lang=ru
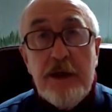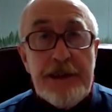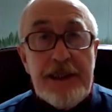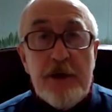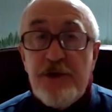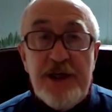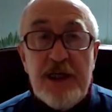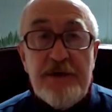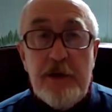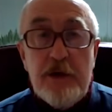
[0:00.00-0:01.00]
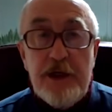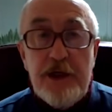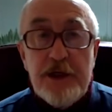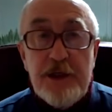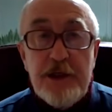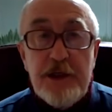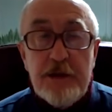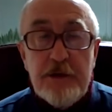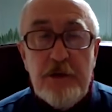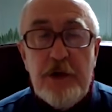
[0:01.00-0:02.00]
Я уже не говорю,
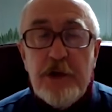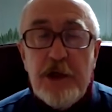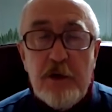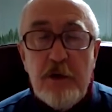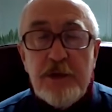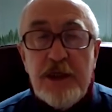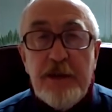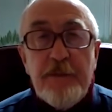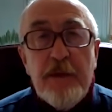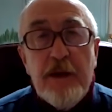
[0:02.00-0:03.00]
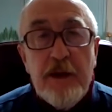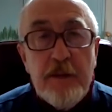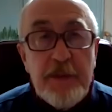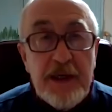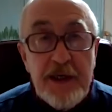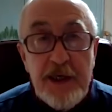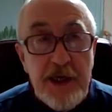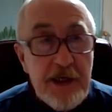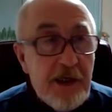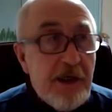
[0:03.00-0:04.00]
конечно, о каком-то
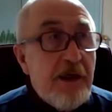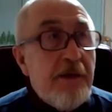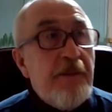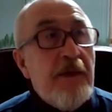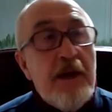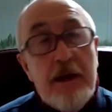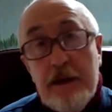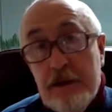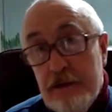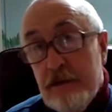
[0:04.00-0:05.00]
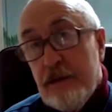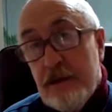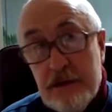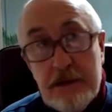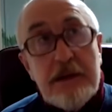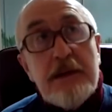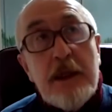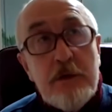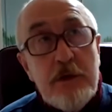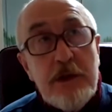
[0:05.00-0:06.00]
покаянии, э,
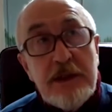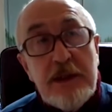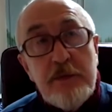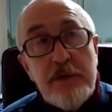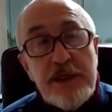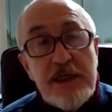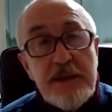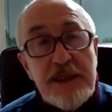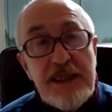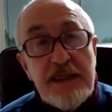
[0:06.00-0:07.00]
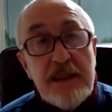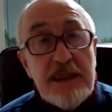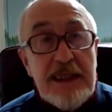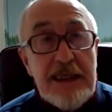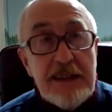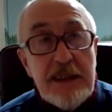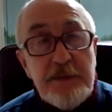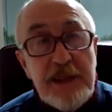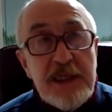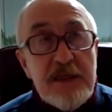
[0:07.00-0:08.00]
какое, допустим, сделал Ельцин
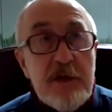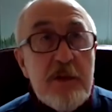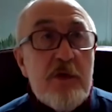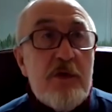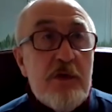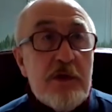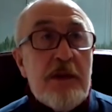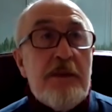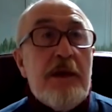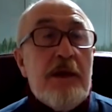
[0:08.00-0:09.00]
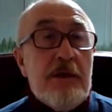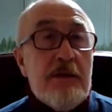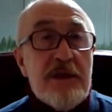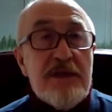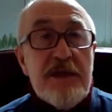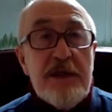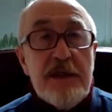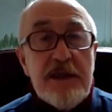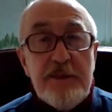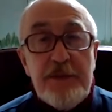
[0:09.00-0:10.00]
перед своим уходом. Он
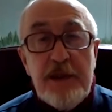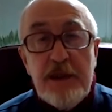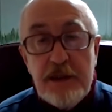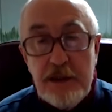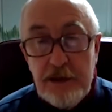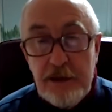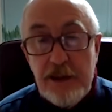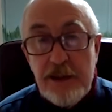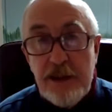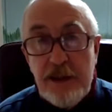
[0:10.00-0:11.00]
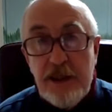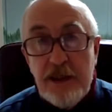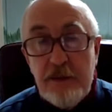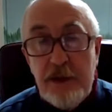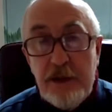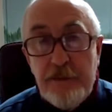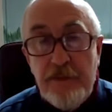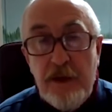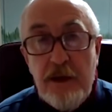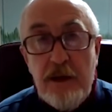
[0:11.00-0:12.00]
извинился перед э, россиянами.
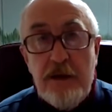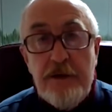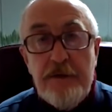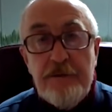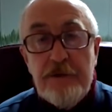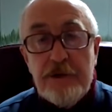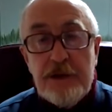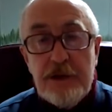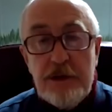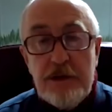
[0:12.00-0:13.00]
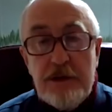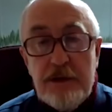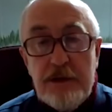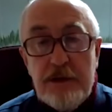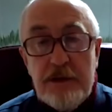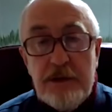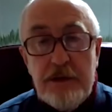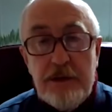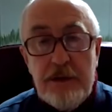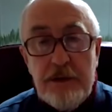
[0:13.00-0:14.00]
Вот. Э,
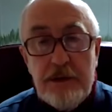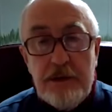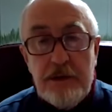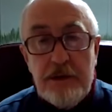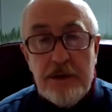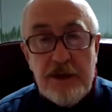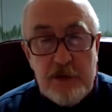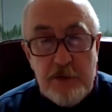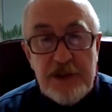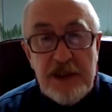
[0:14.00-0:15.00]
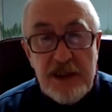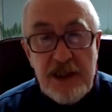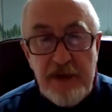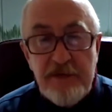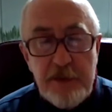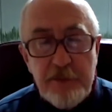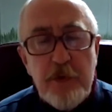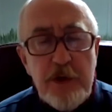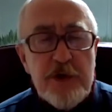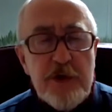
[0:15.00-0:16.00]
как вы думаете, Назарбаев вообще
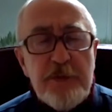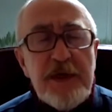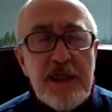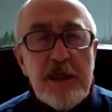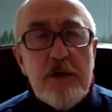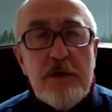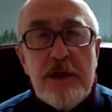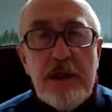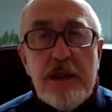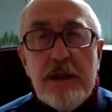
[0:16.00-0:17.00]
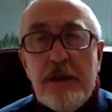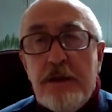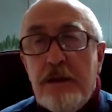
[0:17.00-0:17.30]
понял, что произошло или нет?